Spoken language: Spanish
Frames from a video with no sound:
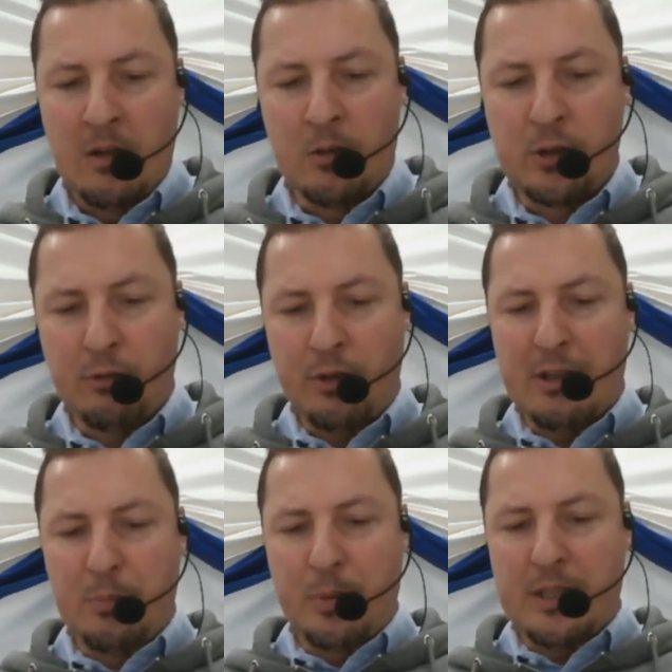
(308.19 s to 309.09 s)
Os
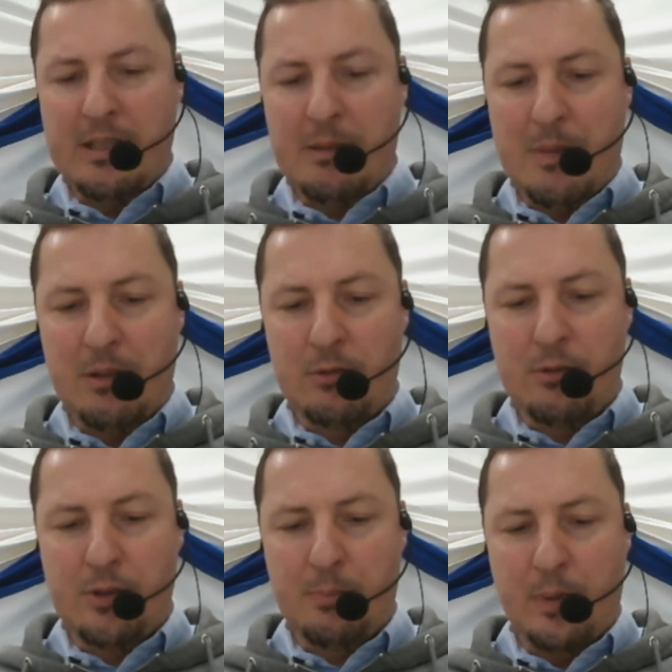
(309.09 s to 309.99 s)
ruego pues,
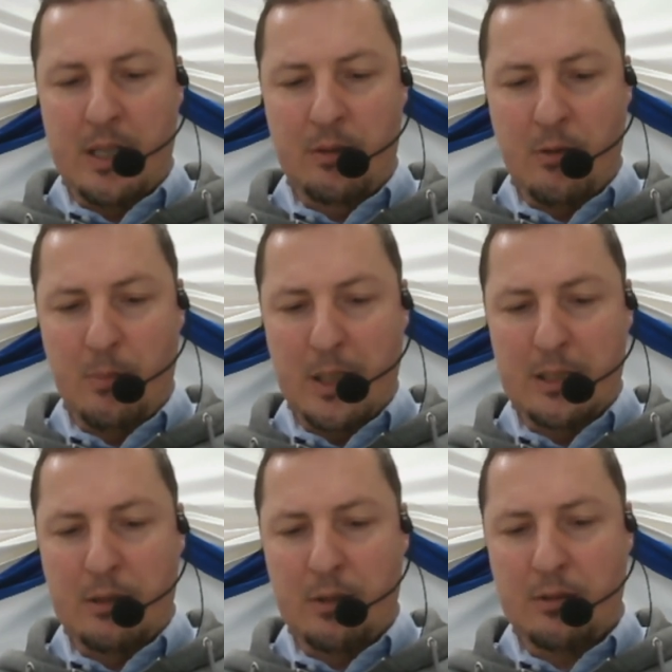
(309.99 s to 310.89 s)
hermanos, por el nombre
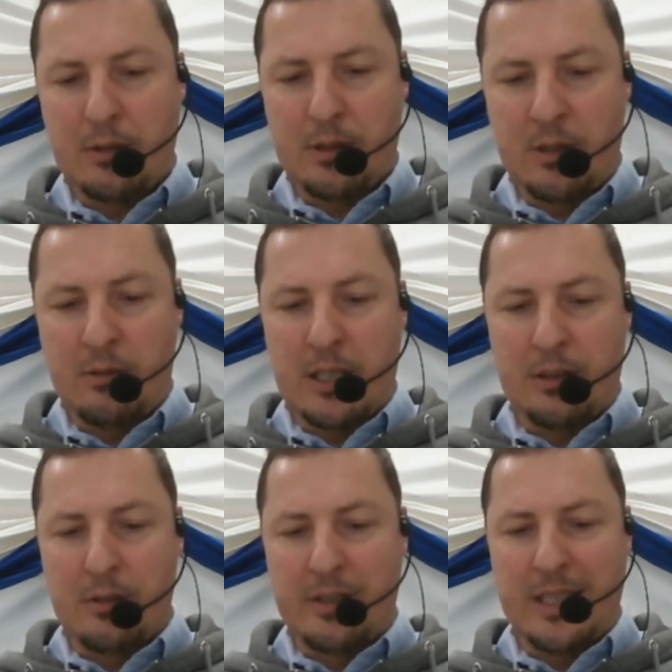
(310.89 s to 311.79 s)
de nuestro Señor
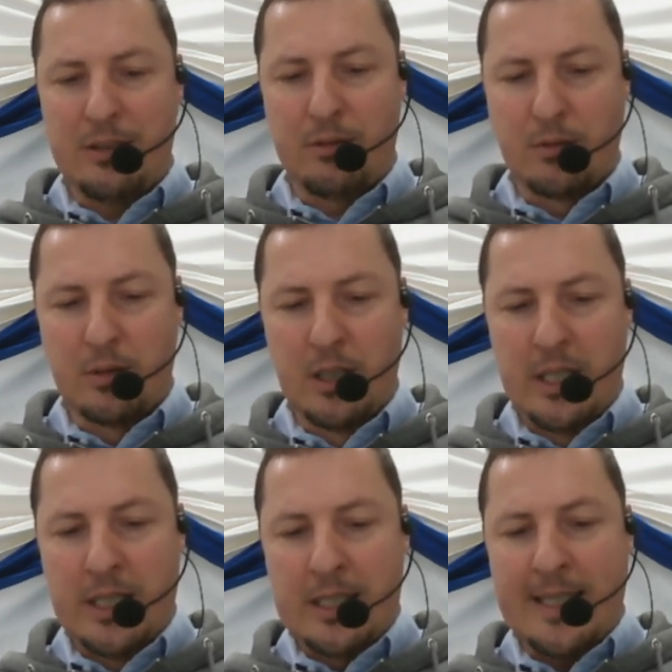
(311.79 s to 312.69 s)
Jesucristo,
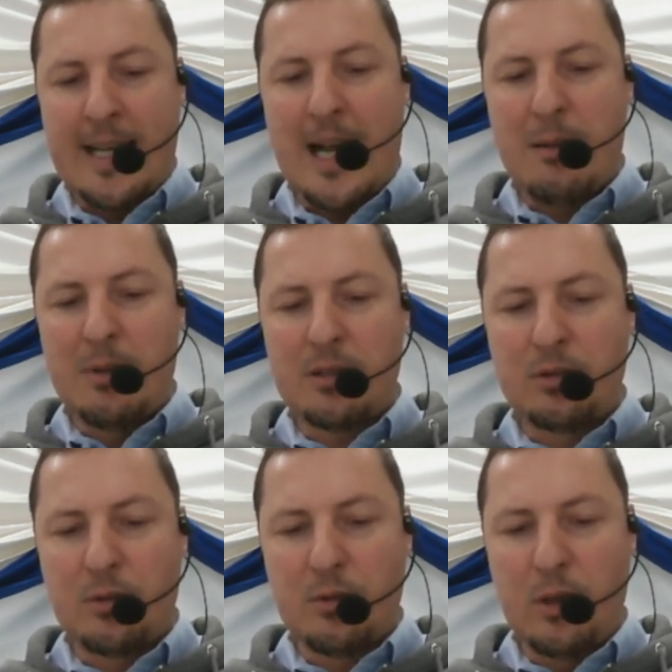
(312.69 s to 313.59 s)
que hablas
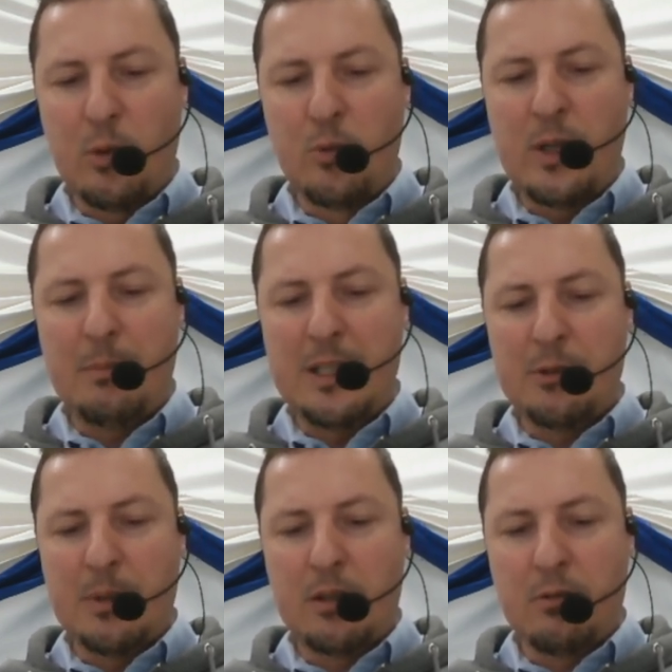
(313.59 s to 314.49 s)
toda una
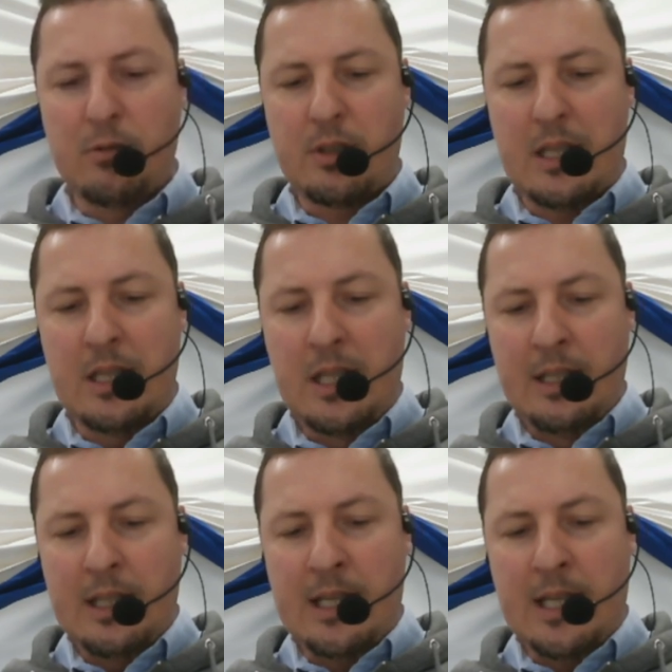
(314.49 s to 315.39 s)
misma cosa
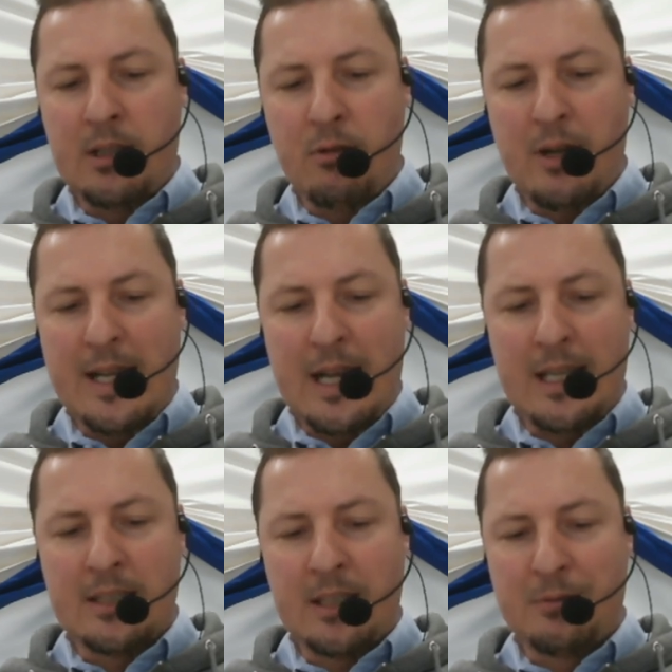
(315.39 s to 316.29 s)
y que no haya
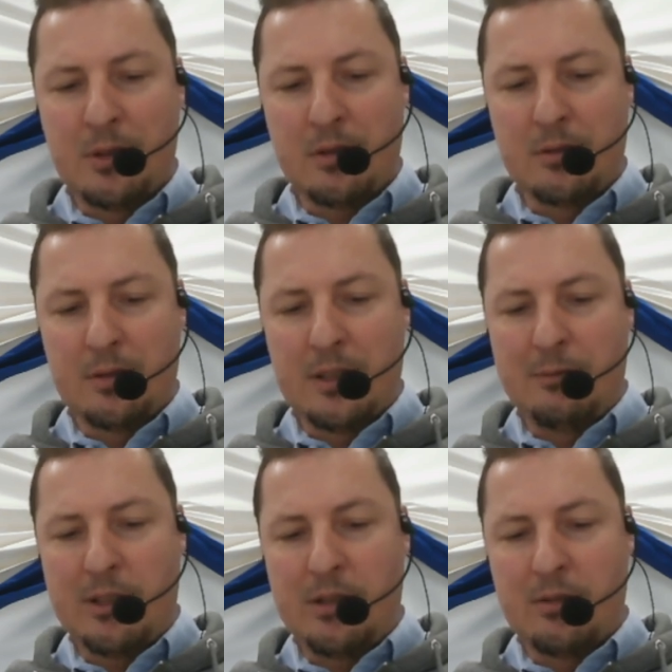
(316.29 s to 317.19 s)
entre vosotros
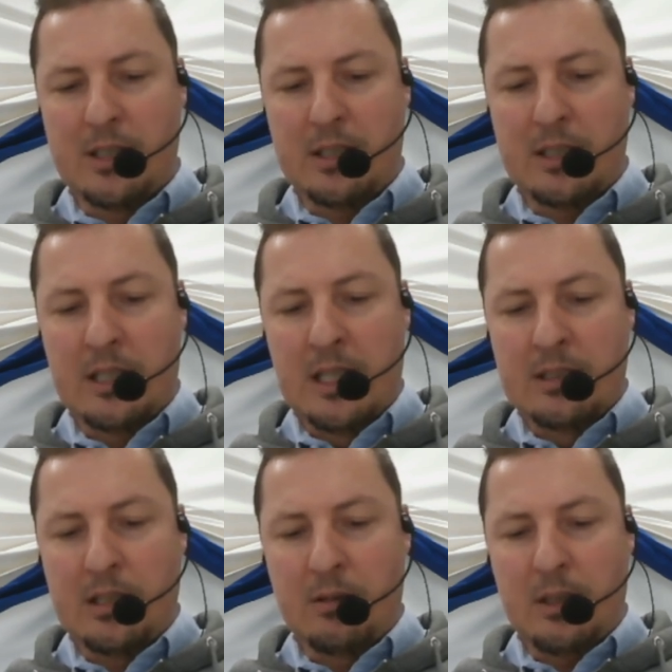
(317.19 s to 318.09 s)
divisiones,
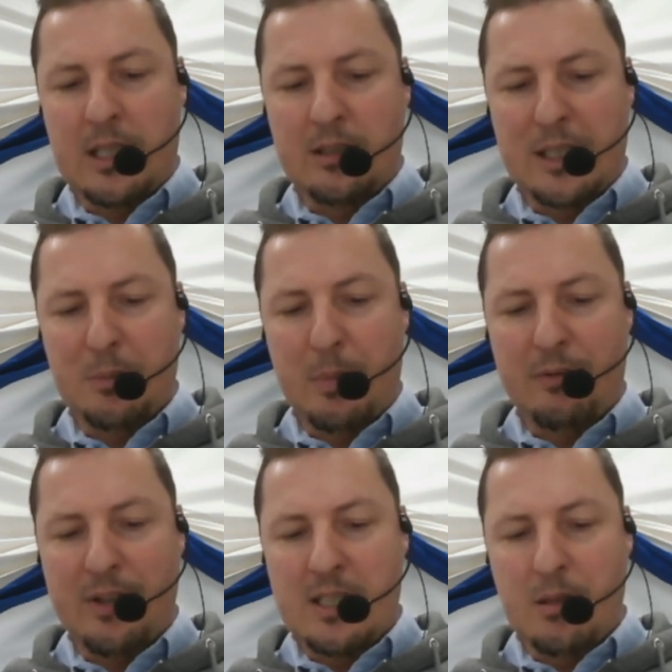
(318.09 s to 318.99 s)
sino que estéis
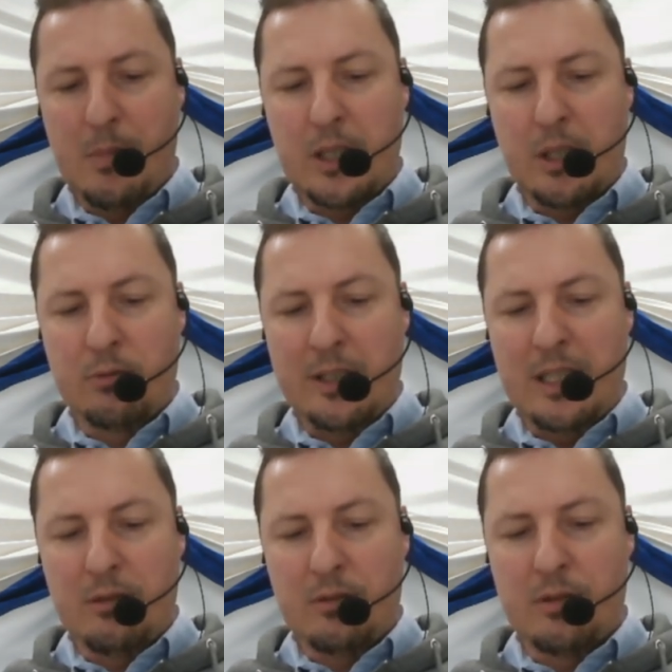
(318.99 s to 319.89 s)
perfectamente
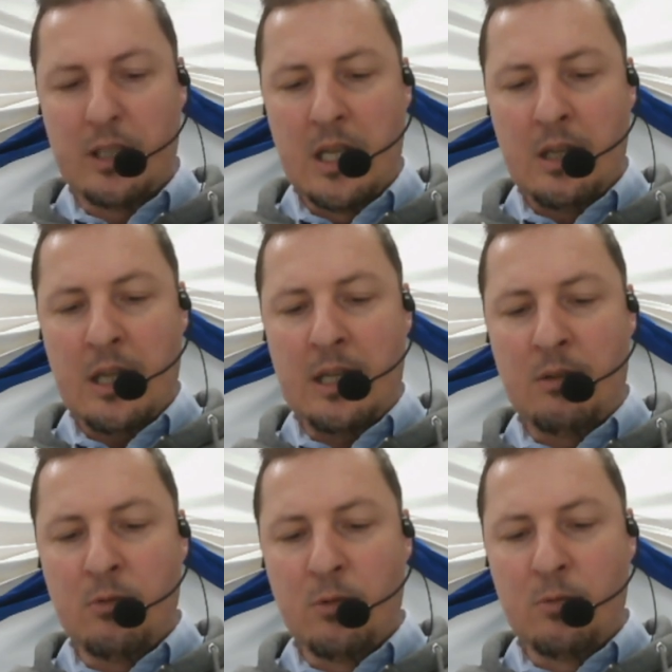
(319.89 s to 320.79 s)
unidos
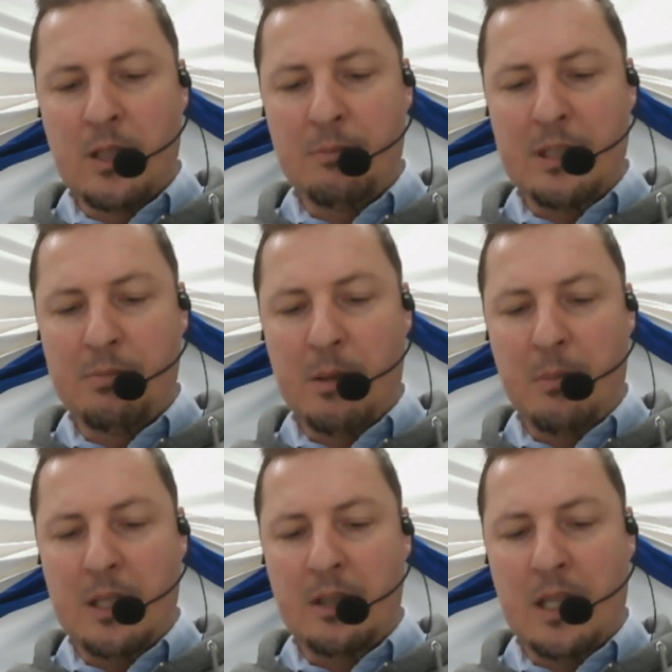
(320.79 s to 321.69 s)
en una misma
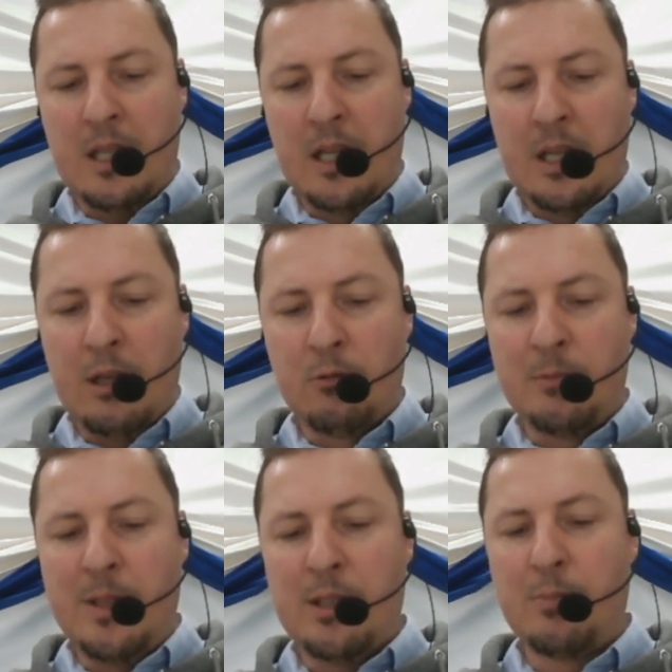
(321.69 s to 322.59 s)
mente y un
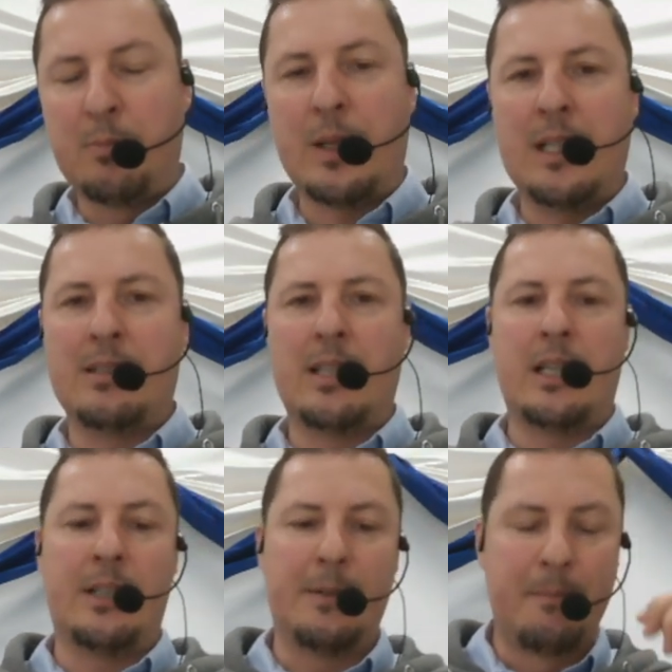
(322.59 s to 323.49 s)
mismo
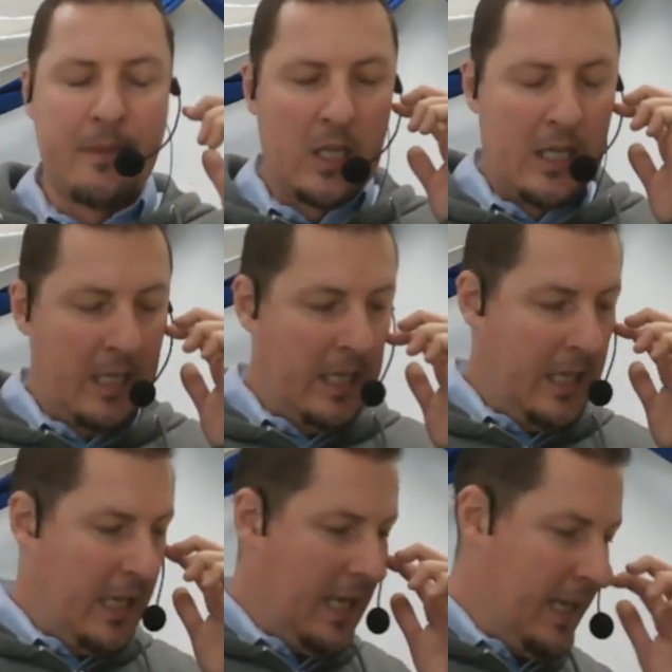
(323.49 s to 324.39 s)
parecer.
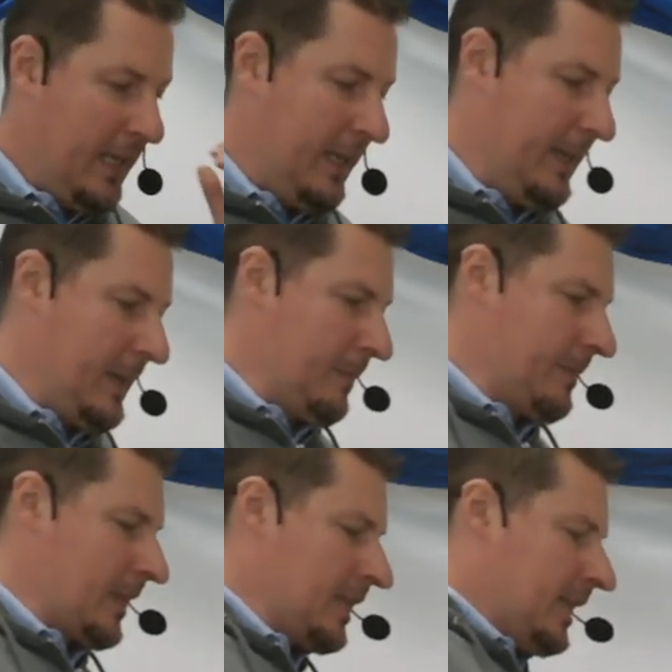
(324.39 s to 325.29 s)
Eh,
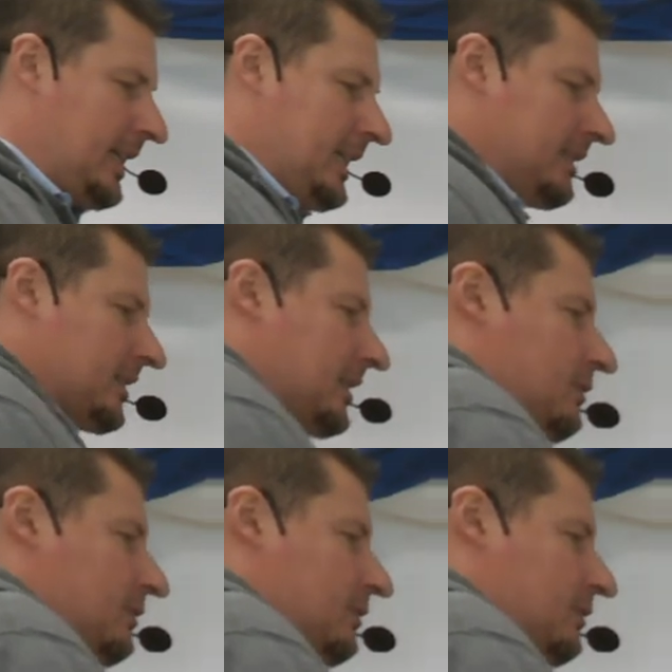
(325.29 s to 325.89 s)
en la iglesia de